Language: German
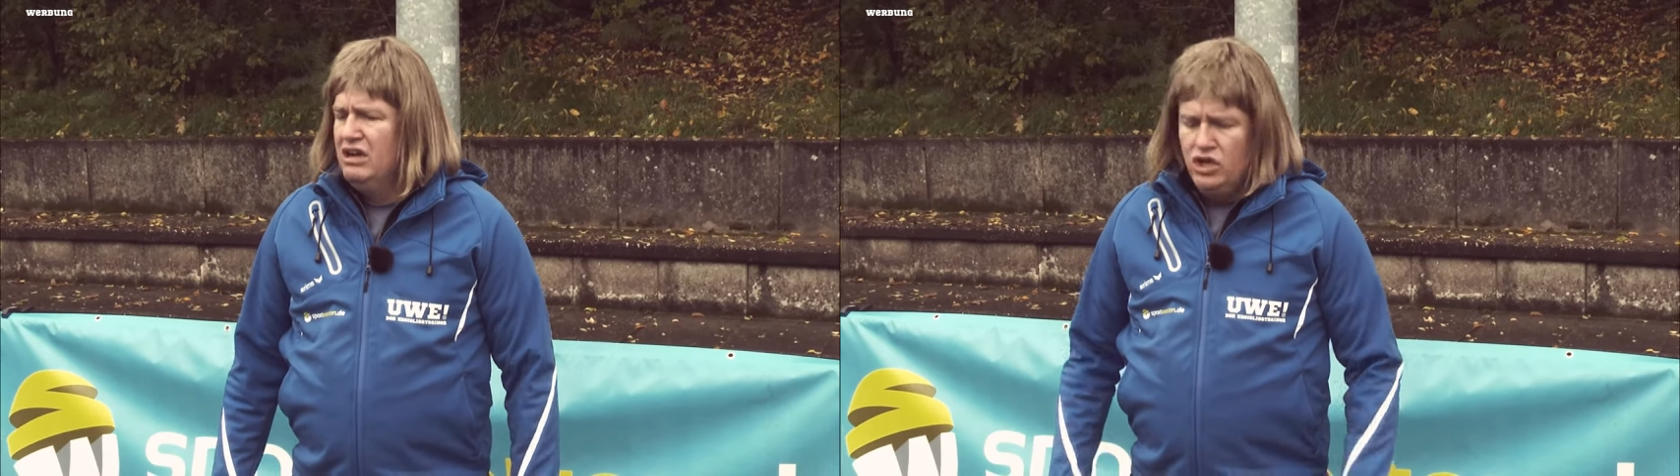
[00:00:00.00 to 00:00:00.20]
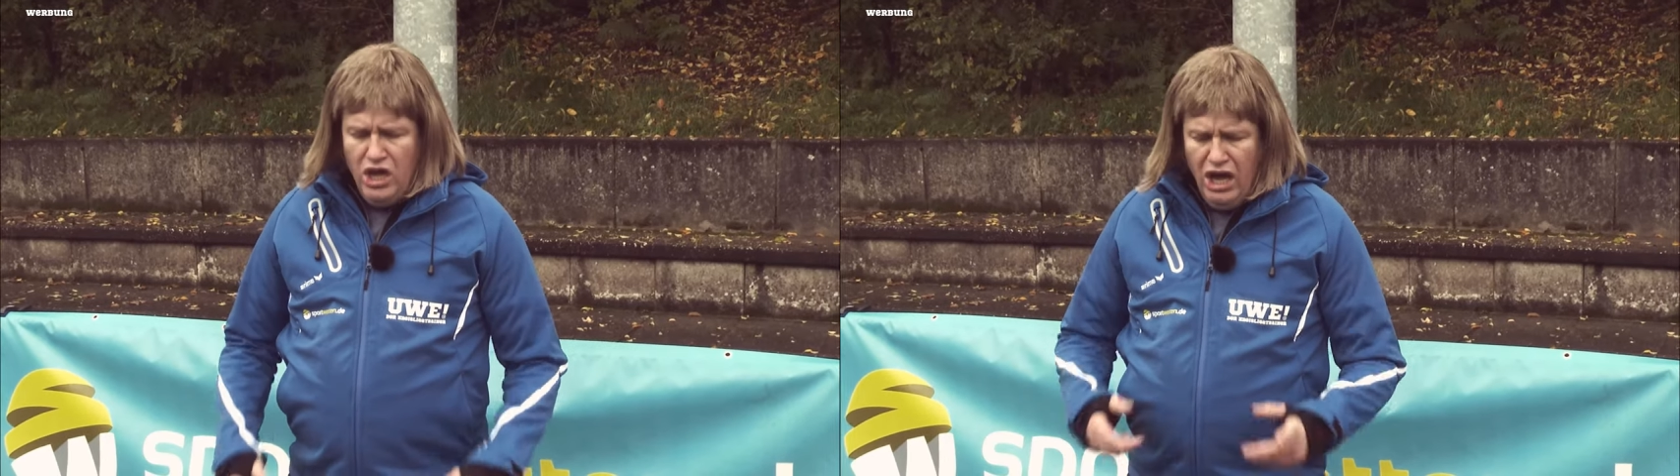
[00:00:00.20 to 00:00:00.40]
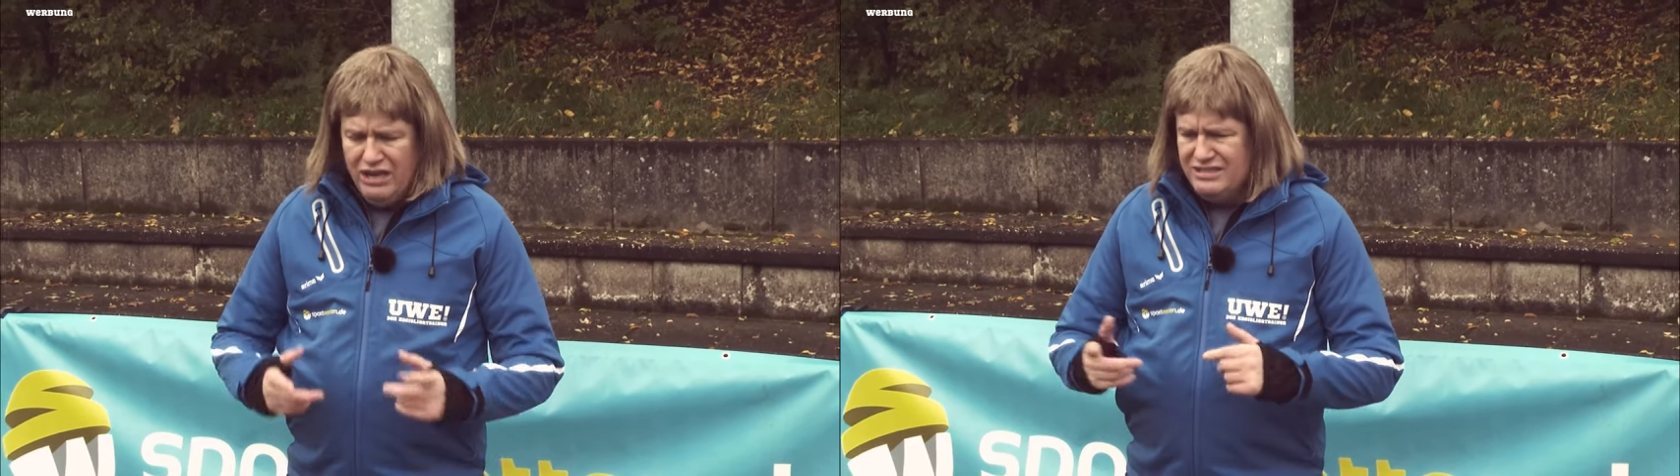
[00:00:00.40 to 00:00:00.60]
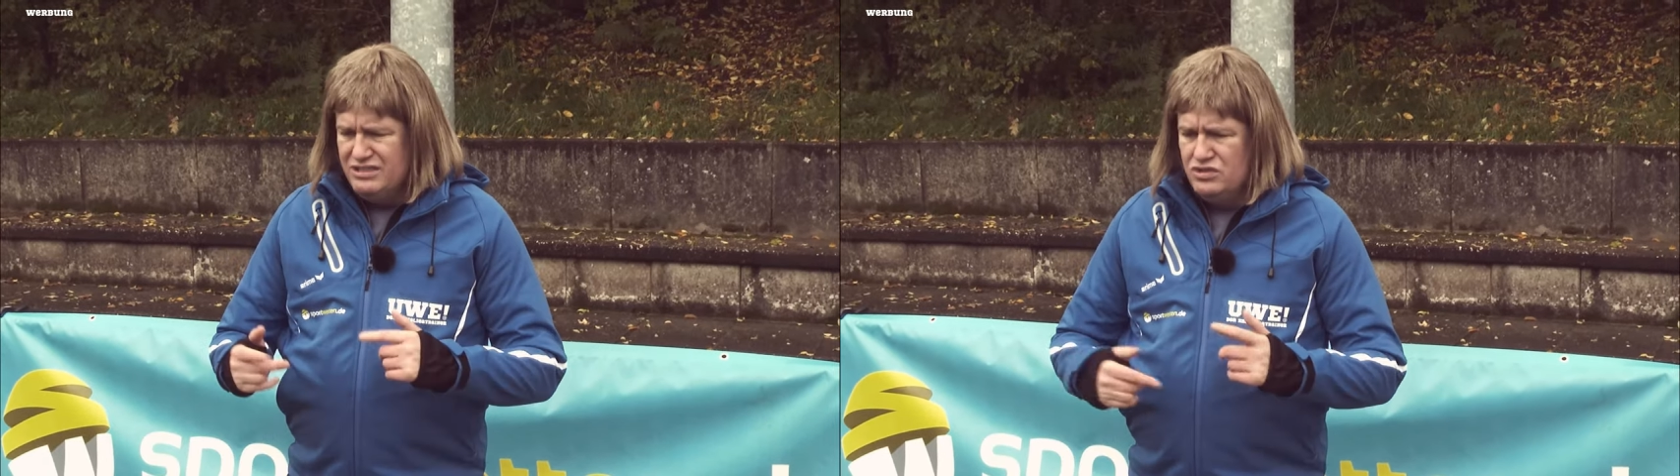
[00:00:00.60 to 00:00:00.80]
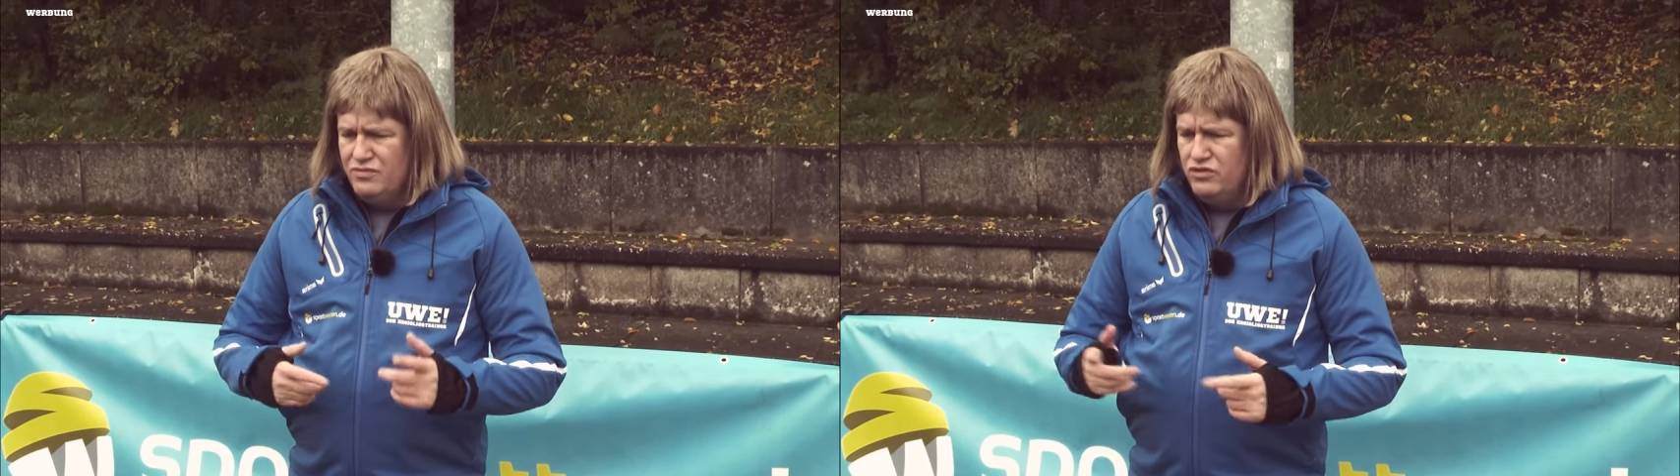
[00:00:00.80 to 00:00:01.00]
Ja, das
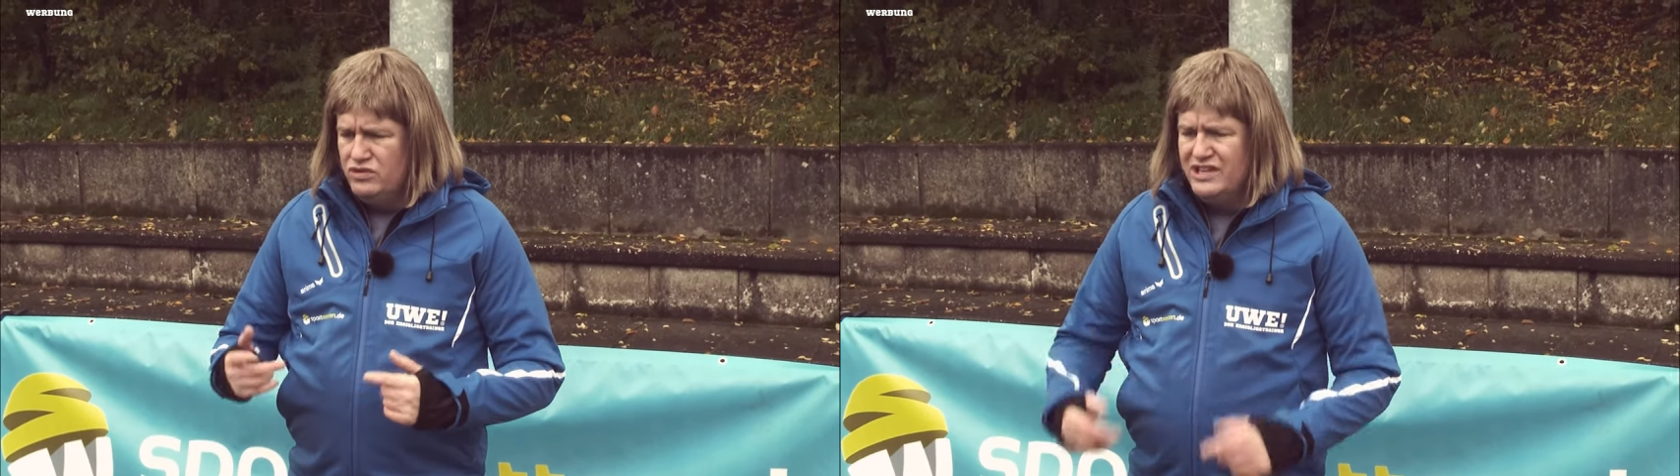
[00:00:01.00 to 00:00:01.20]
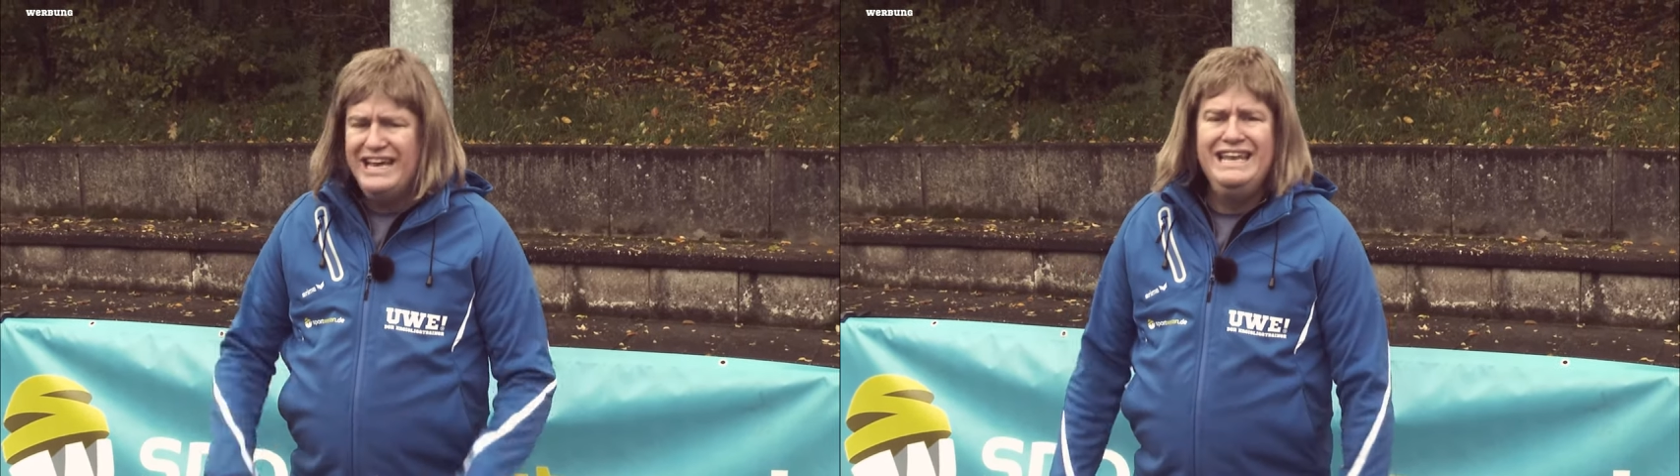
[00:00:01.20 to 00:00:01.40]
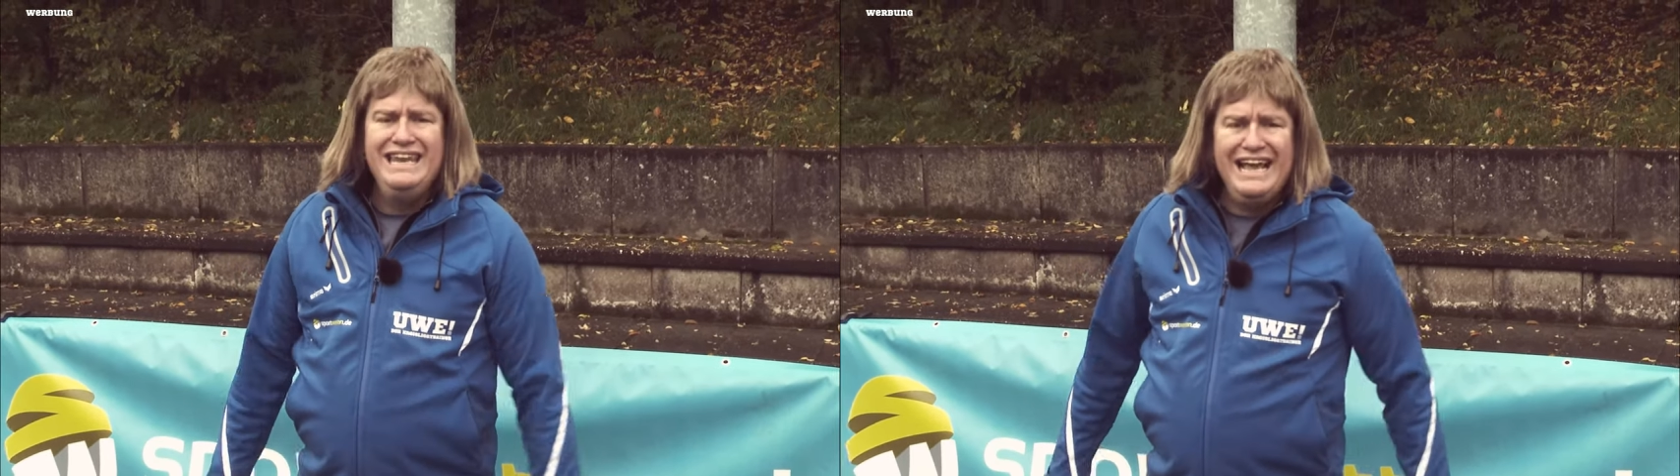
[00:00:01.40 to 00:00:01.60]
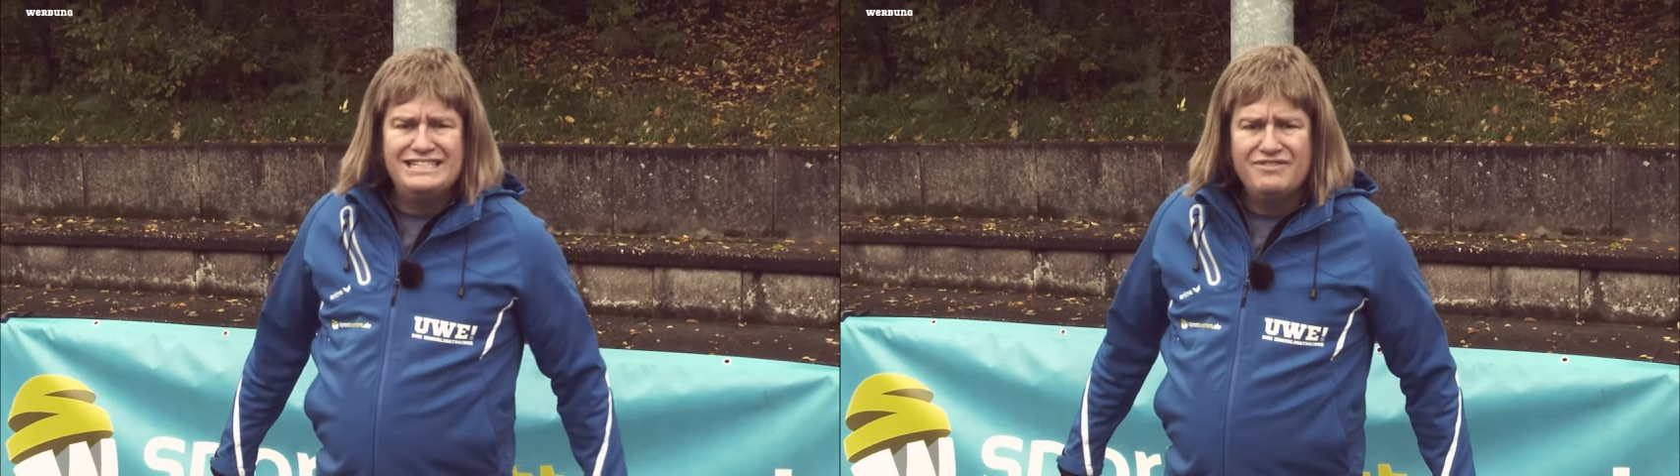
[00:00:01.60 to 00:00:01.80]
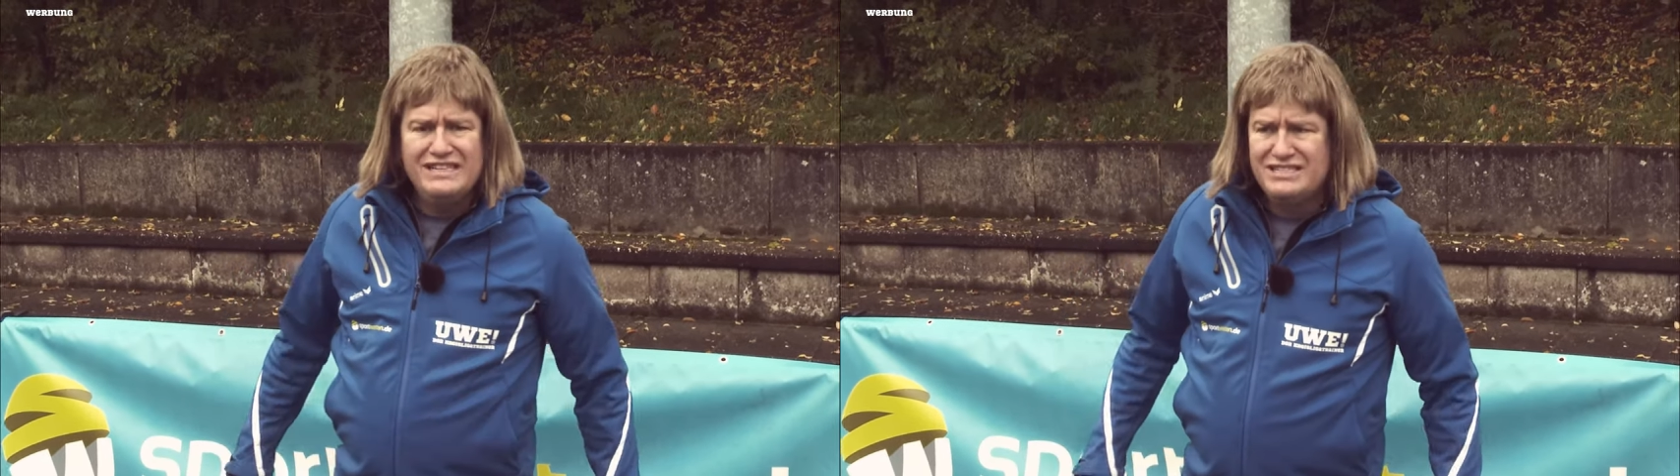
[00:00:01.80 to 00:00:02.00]
ist so ein Flugzeug. Ja,
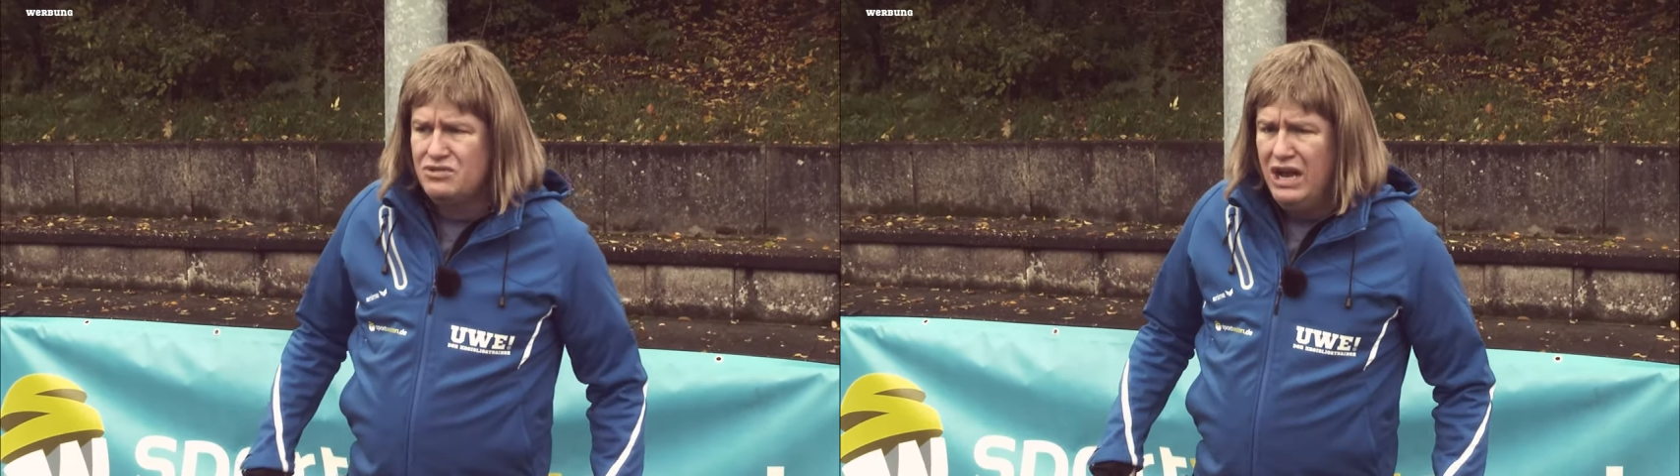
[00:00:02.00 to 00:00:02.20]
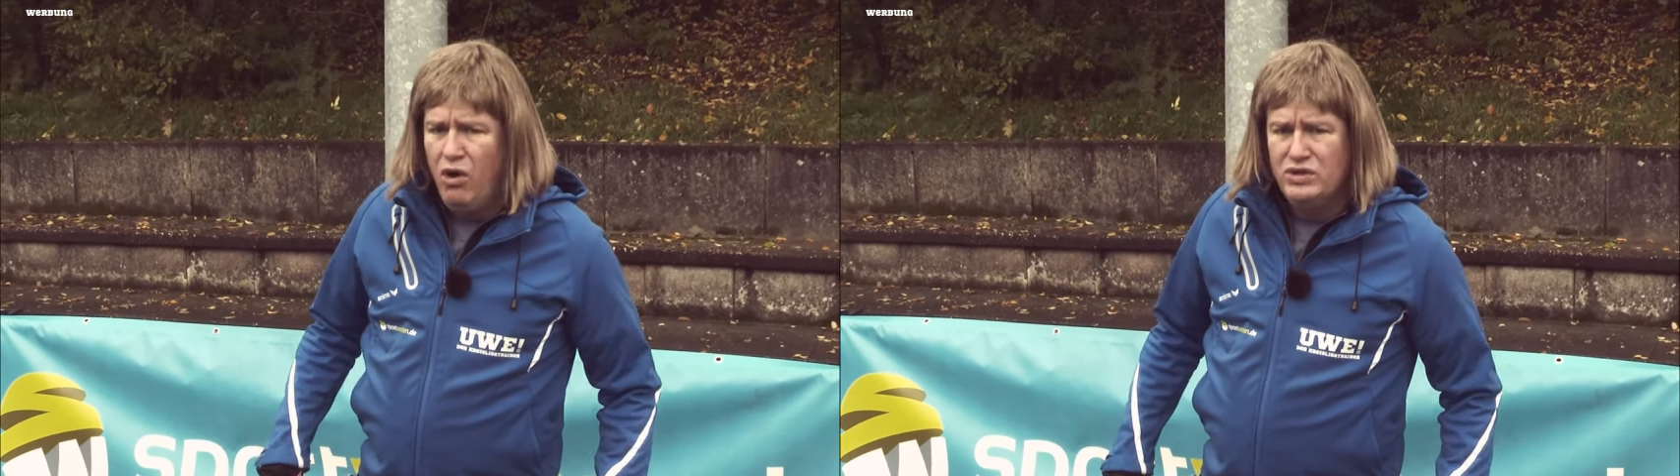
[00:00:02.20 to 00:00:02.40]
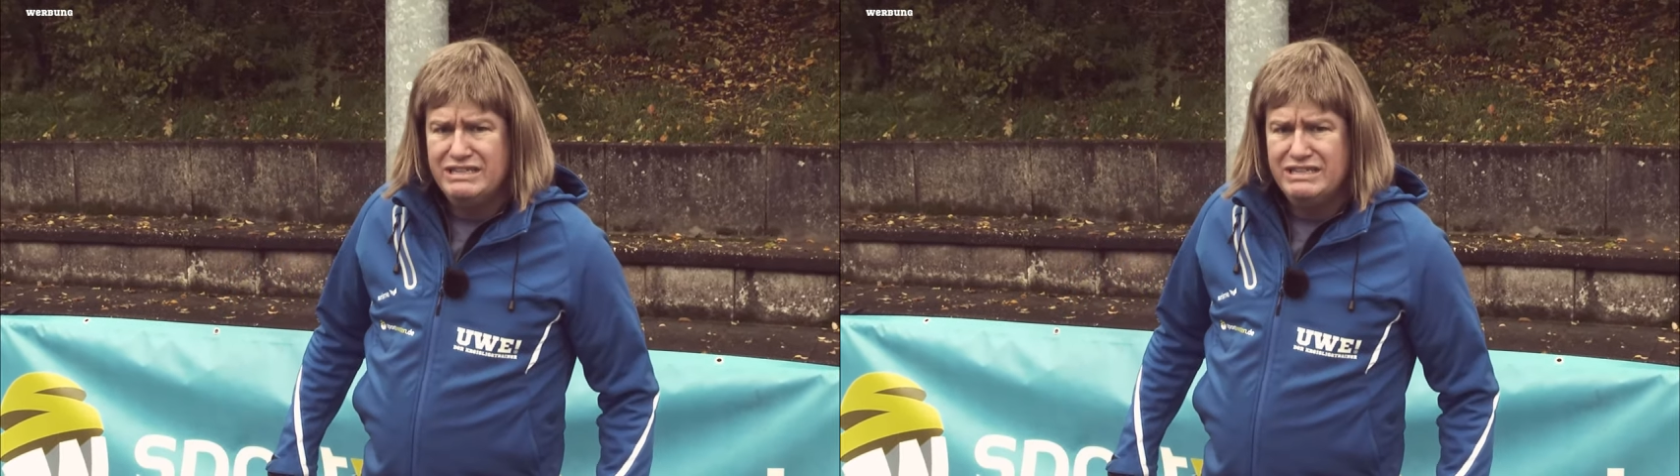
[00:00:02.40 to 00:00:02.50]
nix, weil es zu laut